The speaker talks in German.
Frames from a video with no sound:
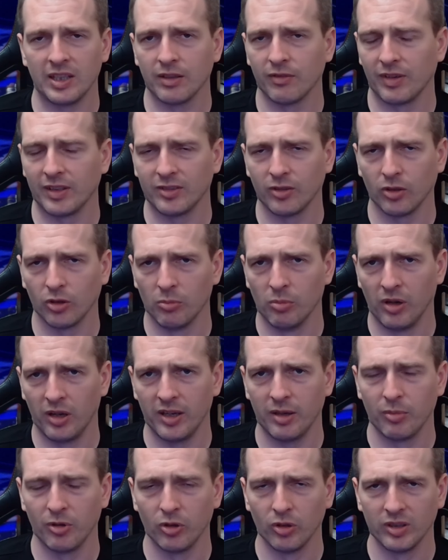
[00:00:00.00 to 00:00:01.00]
was auch immer ihr
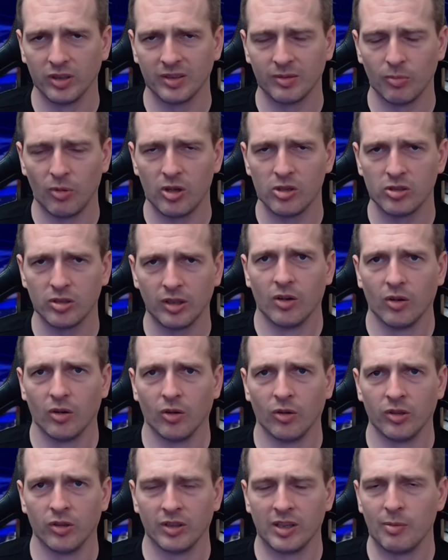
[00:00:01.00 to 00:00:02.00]
benutzen möchtet
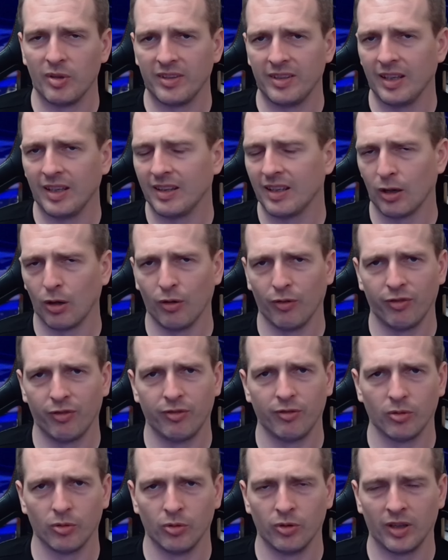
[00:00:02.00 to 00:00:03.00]
und limitiert dann auf
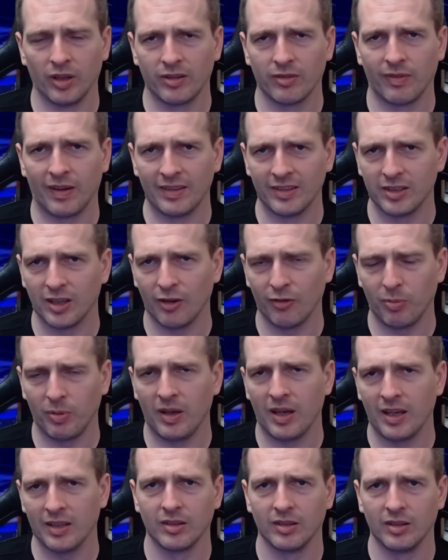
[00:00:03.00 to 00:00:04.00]
120
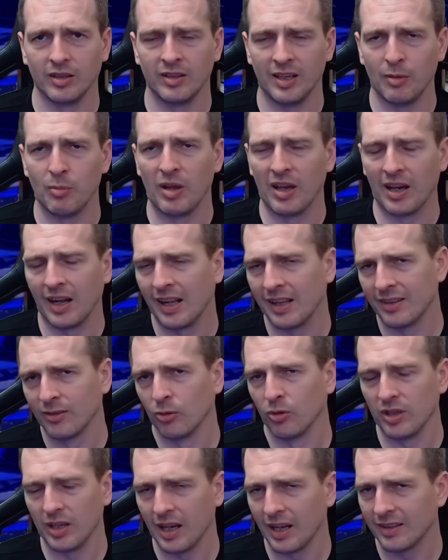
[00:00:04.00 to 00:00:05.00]
FPS, indem ihr halt nur
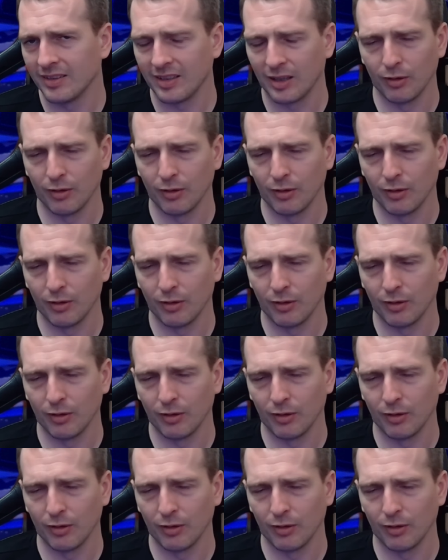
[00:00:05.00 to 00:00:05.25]
die Herzzahl auf